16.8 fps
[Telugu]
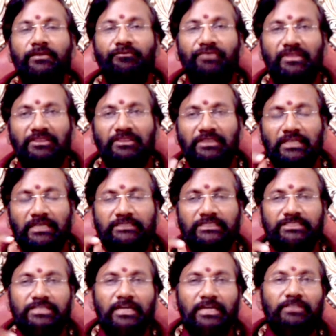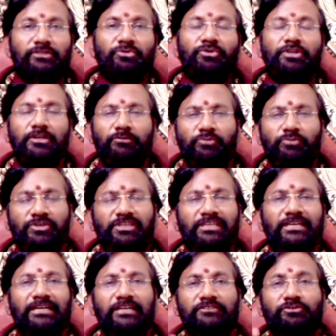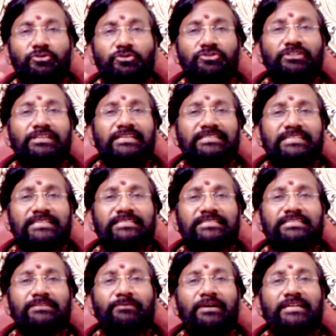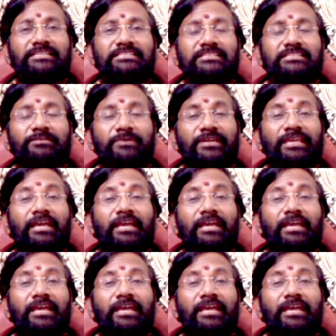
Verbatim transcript: వ్యక్తిగత జాతకుడికి ముఖ్యంగా తృతీయ షష్టమ అష్టమ